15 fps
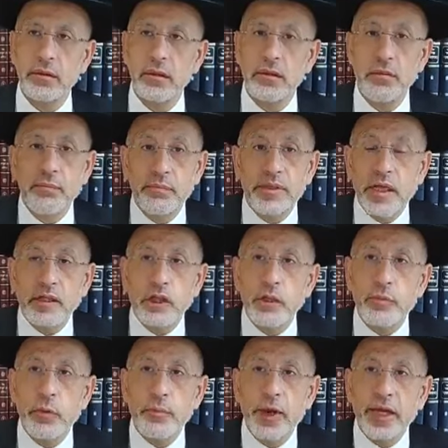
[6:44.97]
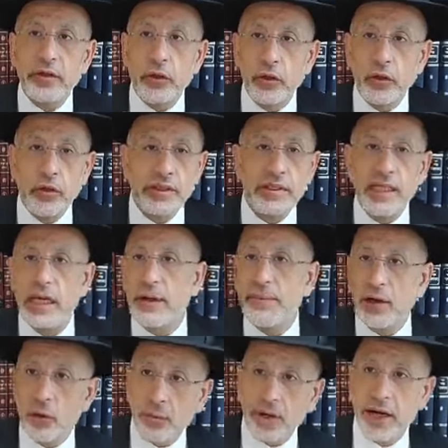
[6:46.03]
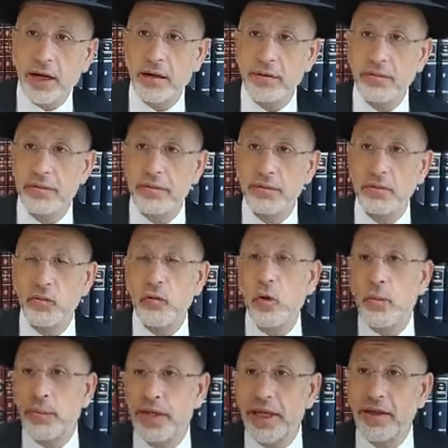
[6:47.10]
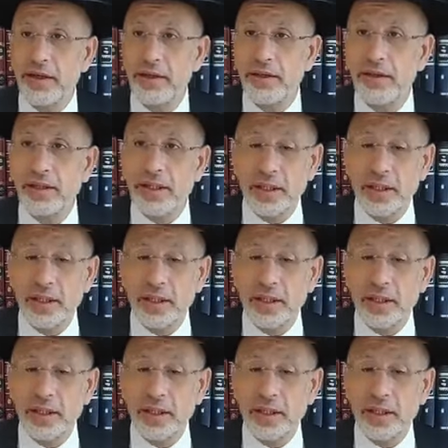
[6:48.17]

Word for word: Une tête ne peut pas être heureuse si elle a mal au bras ou au pieds.